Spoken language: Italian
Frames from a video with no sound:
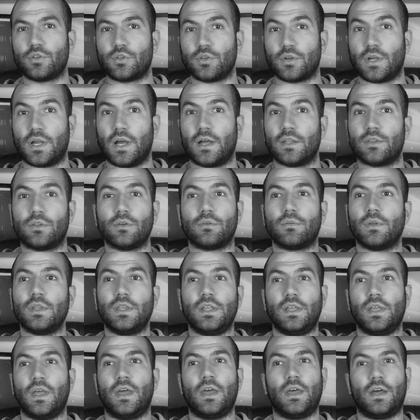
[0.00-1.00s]
toccato,
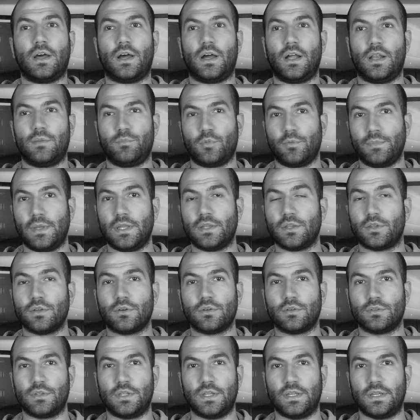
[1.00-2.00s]
quindi eh, al
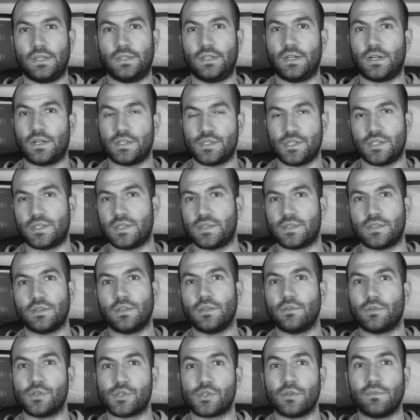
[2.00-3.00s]
momento de della registrazione di
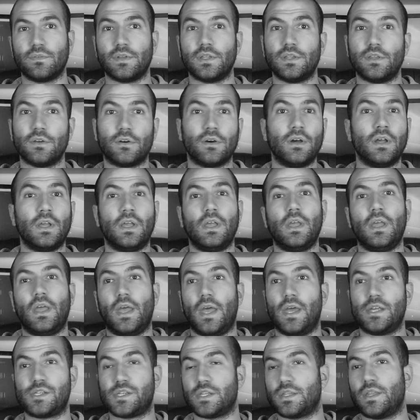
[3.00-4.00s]
questo video
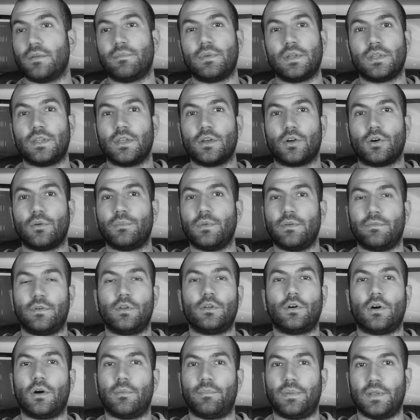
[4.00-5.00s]
è esattamente come ve
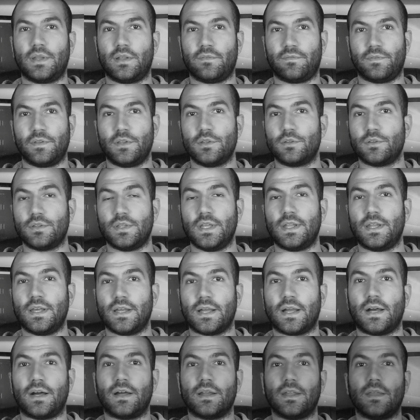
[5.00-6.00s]
l'ho appena finito di
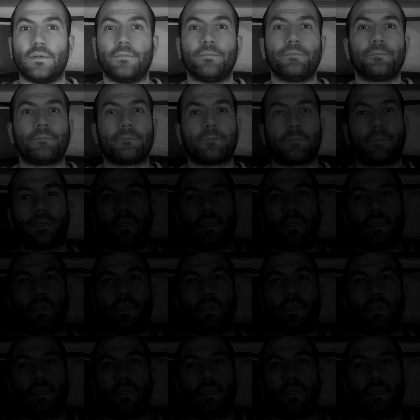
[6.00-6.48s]
elencare.